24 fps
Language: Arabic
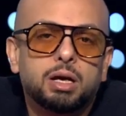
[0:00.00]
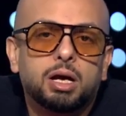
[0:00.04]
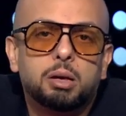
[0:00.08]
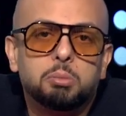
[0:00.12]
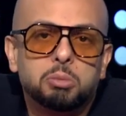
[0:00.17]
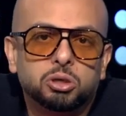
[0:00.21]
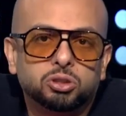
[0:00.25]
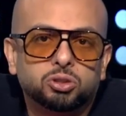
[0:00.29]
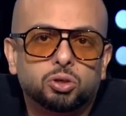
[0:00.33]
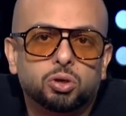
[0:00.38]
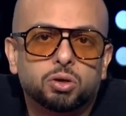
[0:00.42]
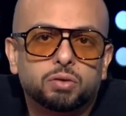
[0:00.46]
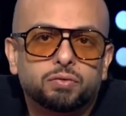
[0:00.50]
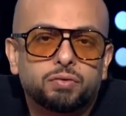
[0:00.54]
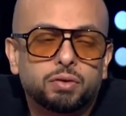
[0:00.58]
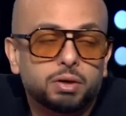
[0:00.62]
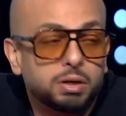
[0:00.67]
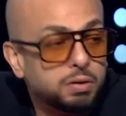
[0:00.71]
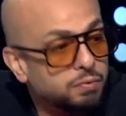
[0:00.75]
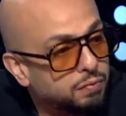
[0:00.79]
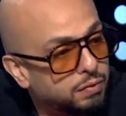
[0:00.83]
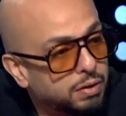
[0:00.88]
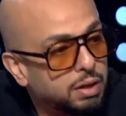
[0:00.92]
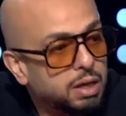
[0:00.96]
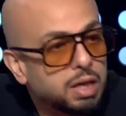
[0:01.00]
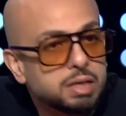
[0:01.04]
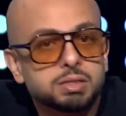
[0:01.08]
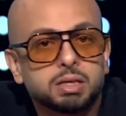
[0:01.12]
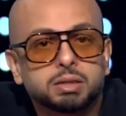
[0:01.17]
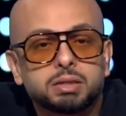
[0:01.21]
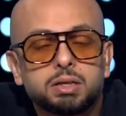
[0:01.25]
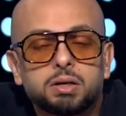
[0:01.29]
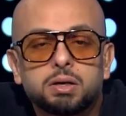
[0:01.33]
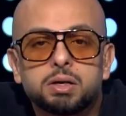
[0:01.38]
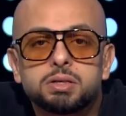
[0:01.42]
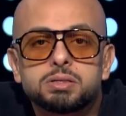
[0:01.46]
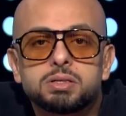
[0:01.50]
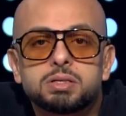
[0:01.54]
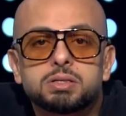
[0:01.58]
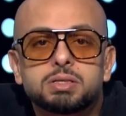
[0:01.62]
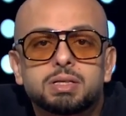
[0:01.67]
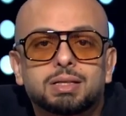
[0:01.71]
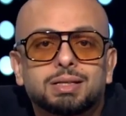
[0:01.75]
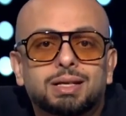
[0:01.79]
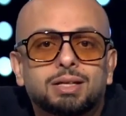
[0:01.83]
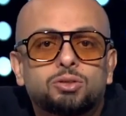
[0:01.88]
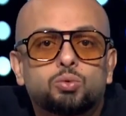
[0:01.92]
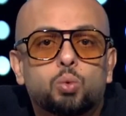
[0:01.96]
المطار في اللحظه دي رئيس
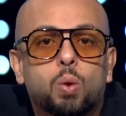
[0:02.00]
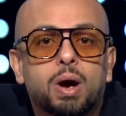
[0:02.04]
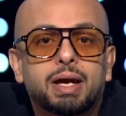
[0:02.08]
السادات